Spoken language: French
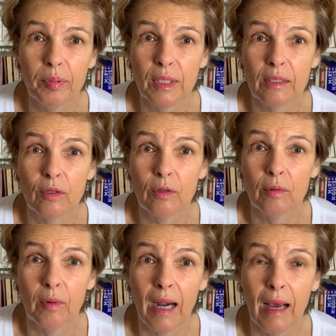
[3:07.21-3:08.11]
peut-être que
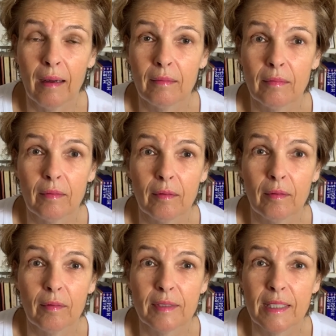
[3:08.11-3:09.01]
voilà,
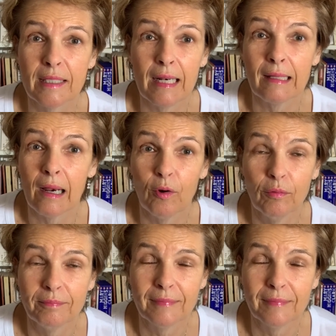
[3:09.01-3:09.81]
euh, c'est ça le talent.